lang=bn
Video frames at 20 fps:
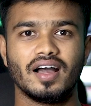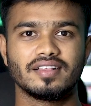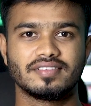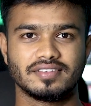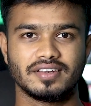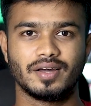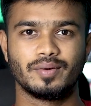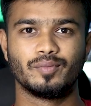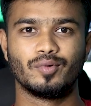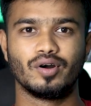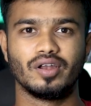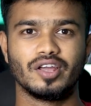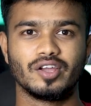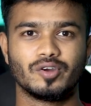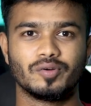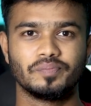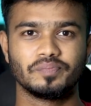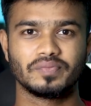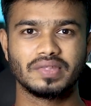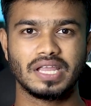আসসালামু
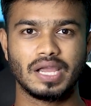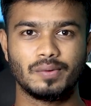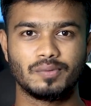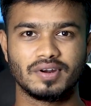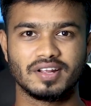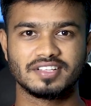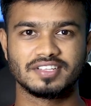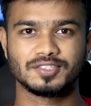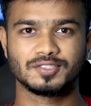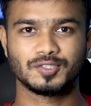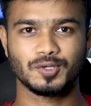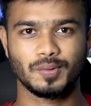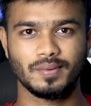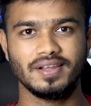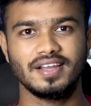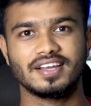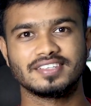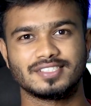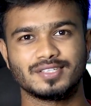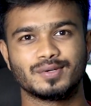আলাইকুম কেমন আছেন সবাই
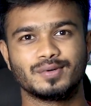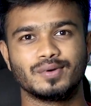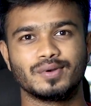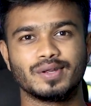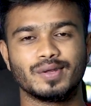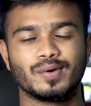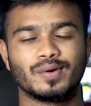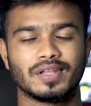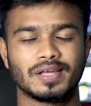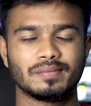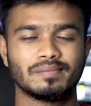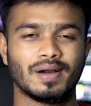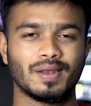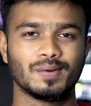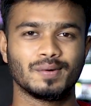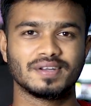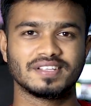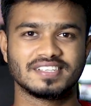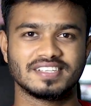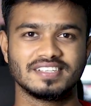আশা করি অনেক ভালো
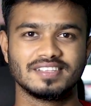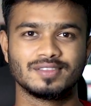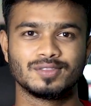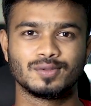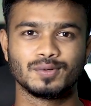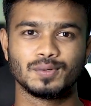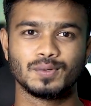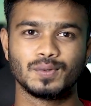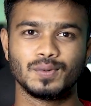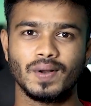আছেন তো